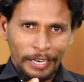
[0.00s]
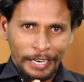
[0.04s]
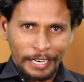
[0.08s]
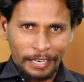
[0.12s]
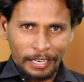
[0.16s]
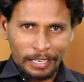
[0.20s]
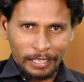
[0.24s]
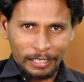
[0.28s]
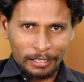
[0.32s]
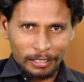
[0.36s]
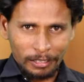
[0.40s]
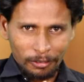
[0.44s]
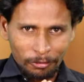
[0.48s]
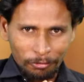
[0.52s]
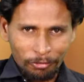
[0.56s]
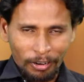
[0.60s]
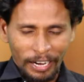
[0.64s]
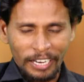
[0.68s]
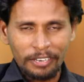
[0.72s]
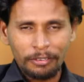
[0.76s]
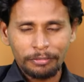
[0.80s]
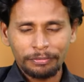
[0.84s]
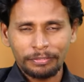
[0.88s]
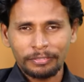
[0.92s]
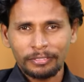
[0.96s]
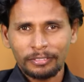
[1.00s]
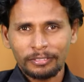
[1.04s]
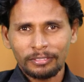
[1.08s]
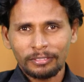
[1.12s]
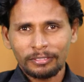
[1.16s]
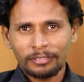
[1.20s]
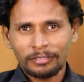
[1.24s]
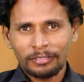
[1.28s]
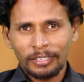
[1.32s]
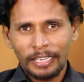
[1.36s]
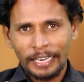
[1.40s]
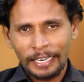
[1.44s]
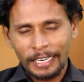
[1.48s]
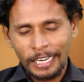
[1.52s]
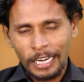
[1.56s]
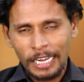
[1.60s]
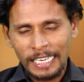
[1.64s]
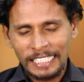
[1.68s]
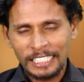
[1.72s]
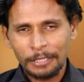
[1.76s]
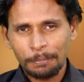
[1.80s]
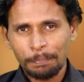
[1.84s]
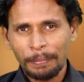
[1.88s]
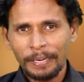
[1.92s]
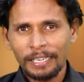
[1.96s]
एक वाइफ एक
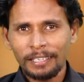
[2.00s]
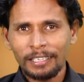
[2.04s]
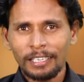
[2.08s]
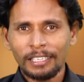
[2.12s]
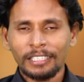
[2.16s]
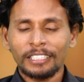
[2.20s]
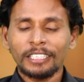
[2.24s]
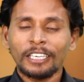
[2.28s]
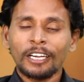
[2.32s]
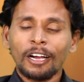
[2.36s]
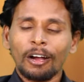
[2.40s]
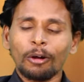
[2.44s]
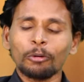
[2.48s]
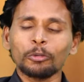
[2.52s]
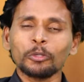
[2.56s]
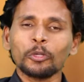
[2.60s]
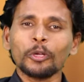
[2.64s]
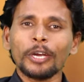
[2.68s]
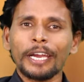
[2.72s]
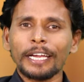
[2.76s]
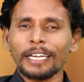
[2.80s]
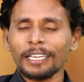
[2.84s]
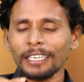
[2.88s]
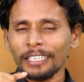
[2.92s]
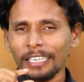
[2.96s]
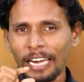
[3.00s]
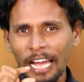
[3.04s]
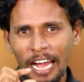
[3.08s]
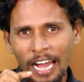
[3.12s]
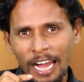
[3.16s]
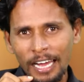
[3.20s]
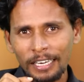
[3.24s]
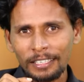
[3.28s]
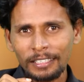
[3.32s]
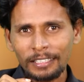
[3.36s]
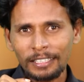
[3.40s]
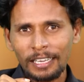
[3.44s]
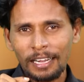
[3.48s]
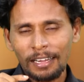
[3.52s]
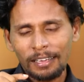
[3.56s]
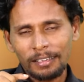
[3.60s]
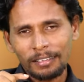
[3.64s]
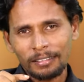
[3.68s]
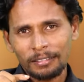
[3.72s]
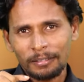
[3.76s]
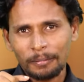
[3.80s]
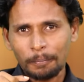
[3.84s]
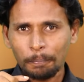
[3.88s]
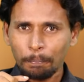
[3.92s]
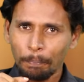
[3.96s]
हस्बैंड उन्दुर एक नान क्या
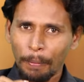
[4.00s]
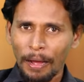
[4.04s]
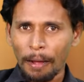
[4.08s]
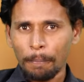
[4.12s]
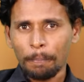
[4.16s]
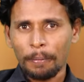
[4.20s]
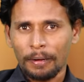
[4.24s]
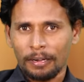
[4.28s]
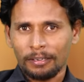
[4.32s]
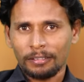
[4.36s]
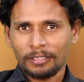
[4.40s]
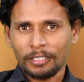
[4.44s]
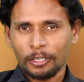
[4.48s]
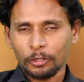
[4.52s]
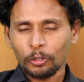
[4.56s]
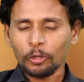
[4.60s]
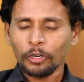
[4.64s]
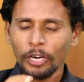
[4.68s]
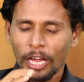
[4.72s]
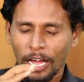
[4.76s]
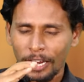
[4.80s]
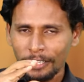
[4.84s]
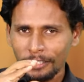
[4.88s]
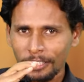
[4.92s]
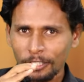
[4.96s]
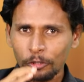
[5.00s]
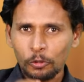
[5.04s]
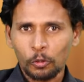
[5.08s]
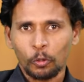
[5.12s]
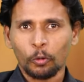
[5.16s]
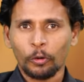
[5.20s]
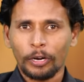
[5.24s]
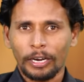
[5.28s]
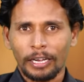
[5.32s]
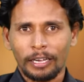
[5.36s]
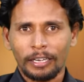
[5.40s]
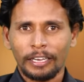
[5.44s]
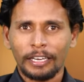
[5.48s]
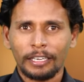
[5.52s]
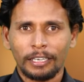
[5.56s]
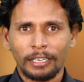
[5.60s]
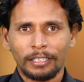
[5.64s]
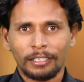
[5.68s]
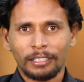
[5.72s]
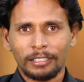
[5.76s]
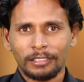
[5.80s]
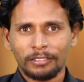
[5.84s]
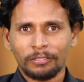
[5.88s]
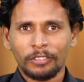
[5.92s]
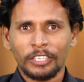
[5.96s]
पापा कदा नान क्या छोरा एक
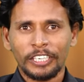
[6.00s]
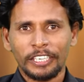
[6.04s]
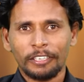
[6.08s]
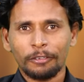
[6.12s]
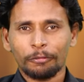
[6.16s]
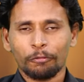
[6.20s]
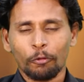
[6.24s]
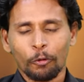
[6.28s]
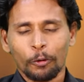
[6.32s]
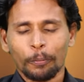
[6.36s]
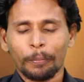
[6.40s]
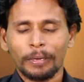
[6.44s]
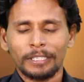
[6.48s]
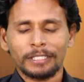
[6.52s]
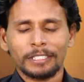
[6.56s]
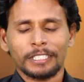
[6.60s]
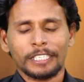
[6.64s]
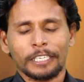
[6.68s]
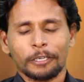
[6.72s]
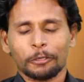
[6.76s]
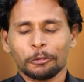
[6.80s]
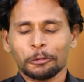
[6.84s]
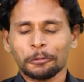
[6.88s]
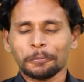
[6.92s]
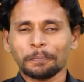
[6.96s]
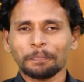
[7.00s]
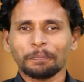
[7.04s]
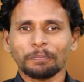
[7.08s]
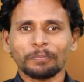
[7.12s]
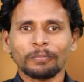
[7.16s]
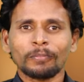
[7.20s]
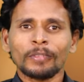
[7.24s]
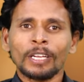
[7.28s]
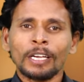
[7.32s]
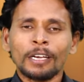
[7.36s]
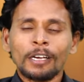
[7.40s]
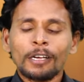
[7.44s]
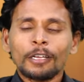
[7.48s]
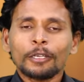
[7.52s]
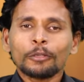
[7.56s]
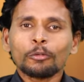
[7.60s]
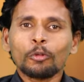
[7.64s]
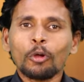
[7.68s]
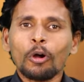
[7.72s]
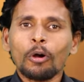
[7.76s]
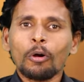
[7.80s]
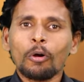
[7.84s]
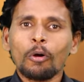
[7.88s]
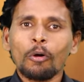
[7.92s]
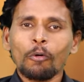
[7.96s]
थ्री फोर मंथ्स रो
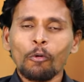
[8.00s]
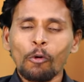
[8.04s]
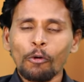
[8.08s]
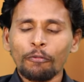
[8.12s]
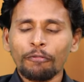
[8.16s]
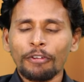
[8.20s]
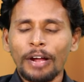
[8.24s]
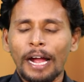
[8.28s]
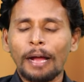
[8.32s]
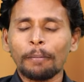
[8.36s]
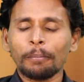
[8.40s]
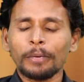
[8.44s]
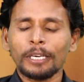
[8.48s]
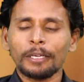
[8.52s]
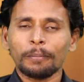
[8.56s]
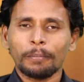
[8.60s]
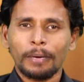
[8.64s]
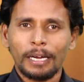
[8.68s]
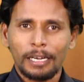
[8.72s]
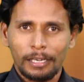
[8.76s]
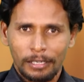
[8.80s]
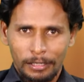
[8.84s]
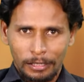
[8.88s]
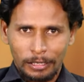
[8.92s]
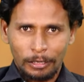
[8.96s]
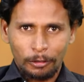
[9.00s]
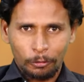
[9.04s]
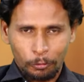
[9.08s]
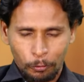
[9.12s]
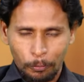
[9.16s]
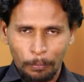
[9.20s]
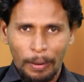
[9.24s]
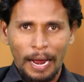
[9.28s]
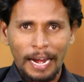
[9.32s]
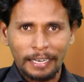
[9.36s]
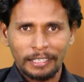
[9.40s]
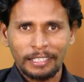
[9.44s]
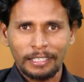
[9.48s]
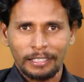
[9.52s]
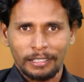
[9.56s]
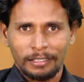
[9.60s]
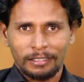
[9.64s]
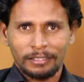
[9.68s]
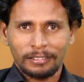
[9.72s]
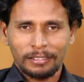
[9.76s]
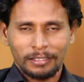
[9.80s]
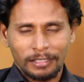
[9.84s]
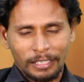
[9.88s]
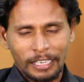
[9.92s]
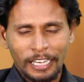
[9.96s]
तो वो फैमिली माँ वो माटी
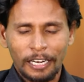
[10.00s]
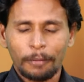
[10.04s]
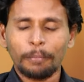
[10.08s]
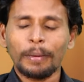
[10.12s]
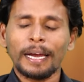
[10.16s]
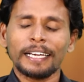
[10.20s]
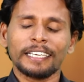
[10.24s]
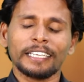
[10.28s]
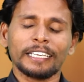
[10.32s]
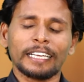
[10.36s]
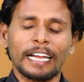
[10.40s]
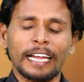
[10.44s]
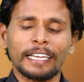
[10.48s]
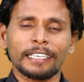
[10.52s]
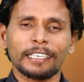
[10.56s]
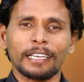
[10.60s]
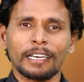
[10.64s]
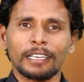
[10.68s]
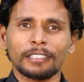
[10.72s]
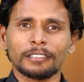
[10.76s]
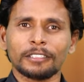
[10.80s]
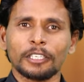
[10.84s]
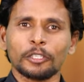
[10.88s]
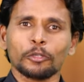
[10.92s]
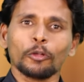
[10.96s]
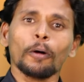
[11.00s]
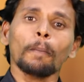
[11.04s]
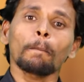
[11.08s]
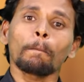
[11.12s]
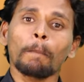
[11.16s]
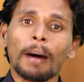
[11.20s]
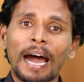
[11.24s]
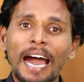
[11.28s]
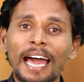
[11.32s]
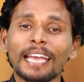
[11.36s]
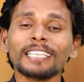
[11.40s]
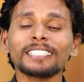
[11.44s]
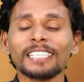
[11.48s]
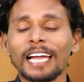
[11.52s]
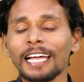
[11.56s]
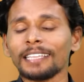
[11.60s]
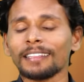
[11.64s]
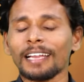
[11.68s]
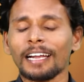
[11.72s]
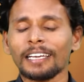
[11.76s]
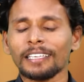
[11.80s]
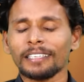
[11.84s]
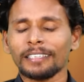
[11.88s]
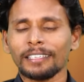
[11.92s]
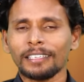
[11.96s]
घर माटी कायं कर रच गए तो बाहर
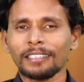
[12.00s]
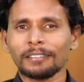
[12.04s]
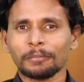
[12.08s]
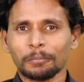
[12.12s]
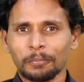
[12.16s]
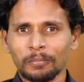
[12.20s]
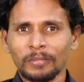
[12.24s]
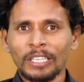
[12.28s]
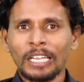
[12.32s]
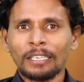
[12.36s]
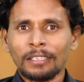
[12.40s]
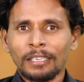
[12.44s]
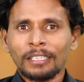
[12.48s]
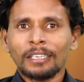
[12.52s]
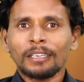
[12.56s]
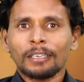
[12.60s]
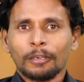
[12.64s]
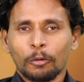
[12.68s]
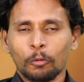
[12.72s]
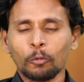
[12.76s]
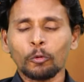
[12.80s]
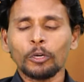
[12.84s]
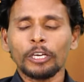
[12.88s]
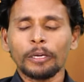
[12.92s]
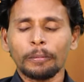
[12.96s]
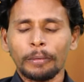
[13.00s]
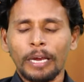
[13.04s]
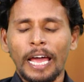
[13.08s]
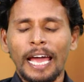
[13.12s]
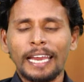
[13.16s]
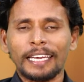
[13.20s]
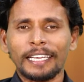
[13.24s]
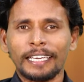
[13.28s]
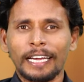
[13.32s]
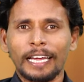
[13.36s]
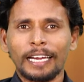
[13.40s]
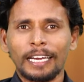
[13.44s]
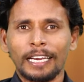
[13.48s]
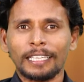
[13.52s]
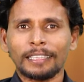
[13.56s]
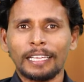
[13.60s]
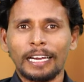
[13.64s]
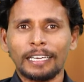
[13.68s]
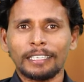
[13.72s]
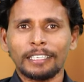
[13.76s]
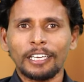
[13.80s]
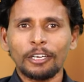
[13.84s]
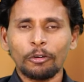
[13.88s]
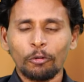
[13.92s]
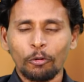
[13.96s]
जाता नहीं ना कूली उनाली कर लेता
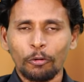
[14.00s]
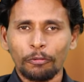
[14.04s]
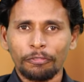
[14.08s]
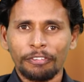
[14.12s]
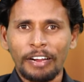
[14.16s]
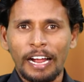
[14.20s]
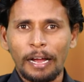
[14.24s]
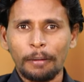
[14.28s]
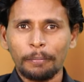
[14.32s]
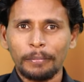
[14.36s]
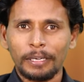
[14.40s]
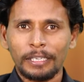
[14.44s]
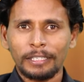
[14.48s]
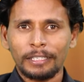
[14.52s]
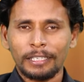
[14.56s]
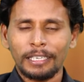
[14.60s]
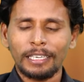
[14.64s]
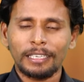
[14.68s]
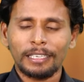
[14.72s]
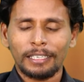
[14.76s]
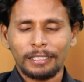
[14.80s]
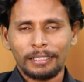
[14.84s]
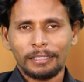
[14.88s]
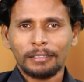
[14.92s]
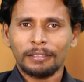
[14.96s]
ना वो फैमिली ना